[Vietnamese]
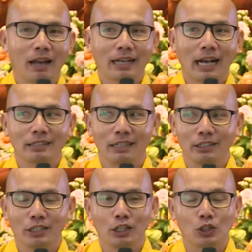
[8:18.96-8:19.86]
là ca sĩ
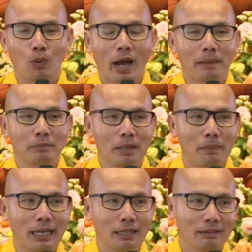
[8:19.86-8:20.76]
Sơn Tùng
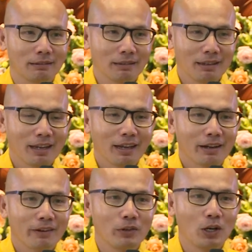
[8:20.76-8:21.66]
M-TP.
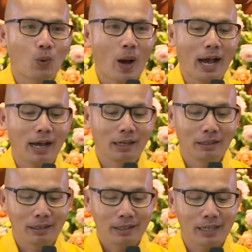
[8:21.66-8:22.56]
Vừa qua
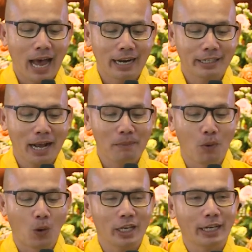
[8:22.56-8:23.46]
đã ra
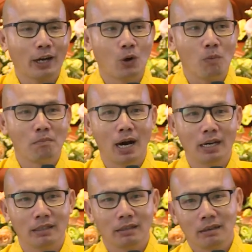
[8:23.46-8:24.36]
một cái ca khúc
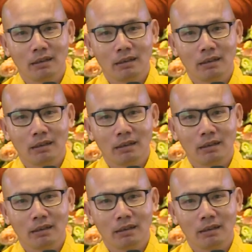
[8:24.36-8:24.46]
mới